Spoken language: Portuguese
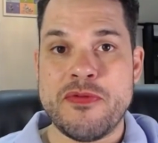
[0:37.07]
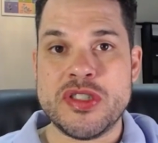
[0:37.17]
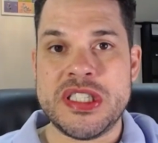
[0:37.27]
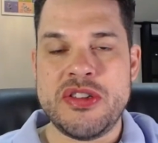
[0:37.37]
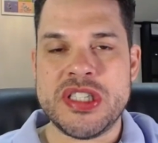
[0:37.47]
para
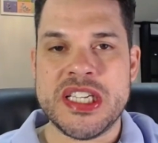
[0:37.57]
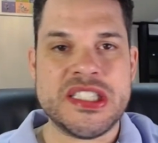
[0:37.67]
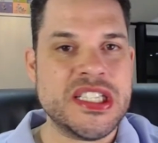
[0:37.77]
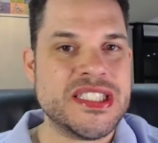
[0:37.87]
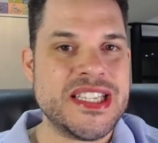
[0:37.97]
você, não
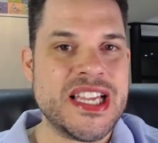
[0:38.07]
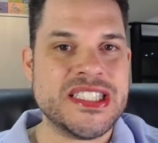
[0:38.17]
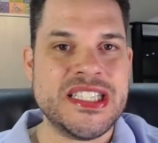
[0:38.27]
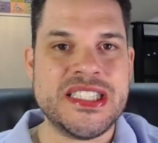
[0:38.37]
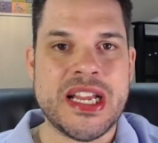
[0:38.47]
esquecer de
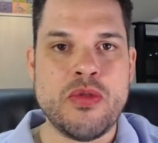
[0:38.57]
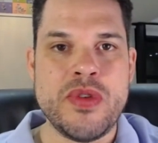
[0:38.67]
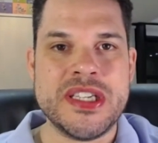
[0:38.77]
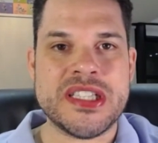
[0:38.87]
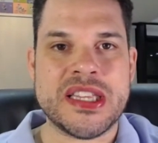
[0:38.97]
seguir a gente lá
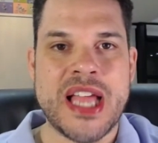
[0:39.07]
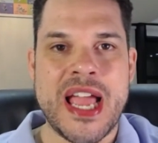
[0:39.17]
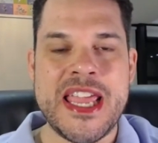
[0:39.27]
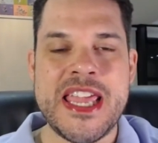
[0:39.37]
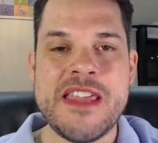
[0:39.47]
no Insta,
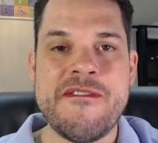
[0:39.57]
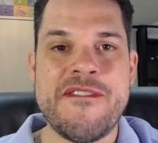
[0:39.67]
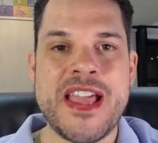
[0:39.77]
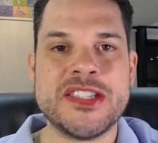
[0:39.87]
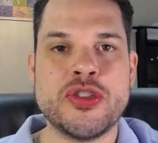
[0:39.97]
tá?
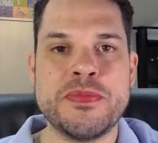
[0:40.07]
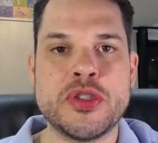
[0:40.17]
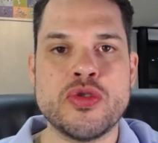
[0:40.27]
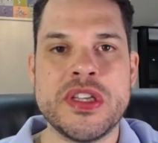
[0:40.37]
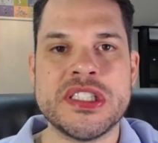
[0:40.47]
Investe
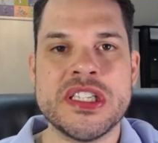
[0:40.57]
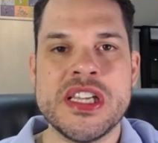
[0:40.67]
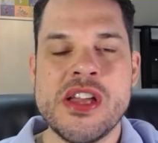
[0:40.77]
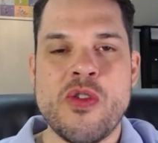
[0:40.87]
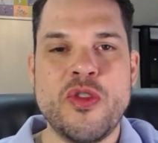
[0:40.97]
Opções.